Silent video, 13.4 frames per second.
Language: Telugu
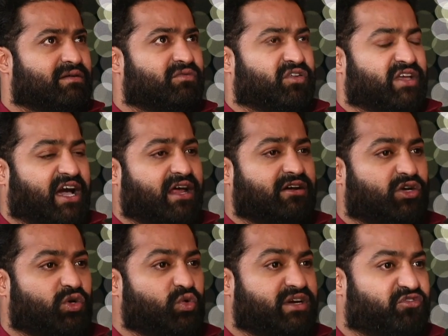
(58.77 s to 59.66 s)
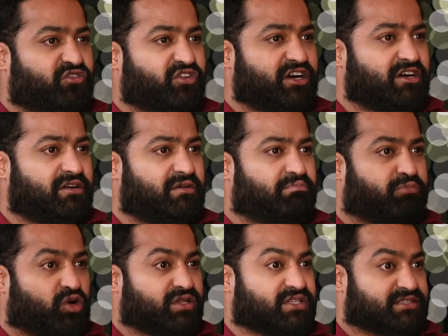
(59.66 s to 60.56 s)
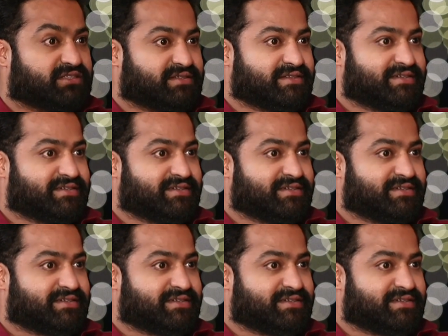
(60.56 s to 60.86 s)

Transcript: వీఆర్ టూ డిఫరెంట్ పోల్స్